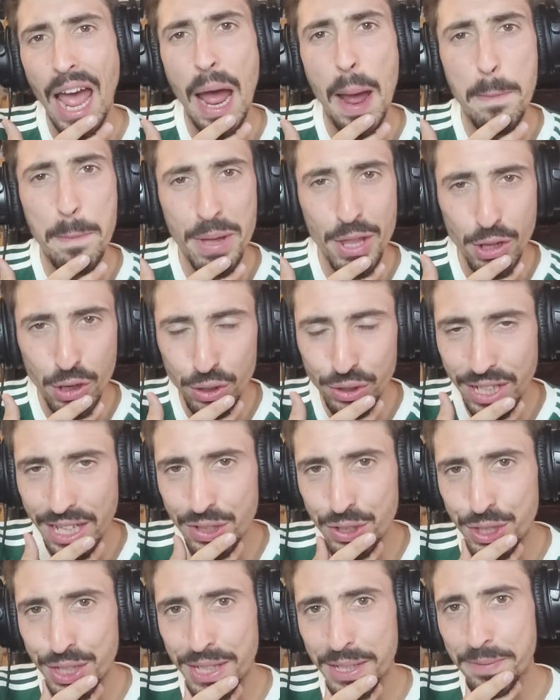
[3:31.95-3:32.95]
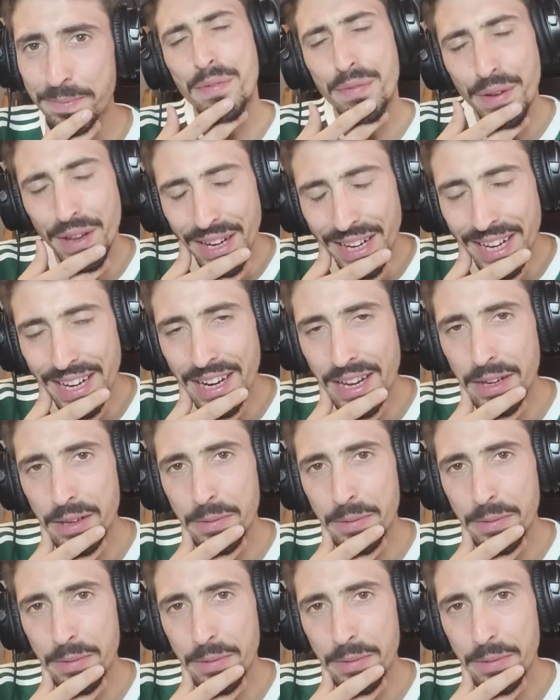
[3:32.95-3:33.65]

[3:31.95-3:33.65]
a Pedro Sánchez Ferrera.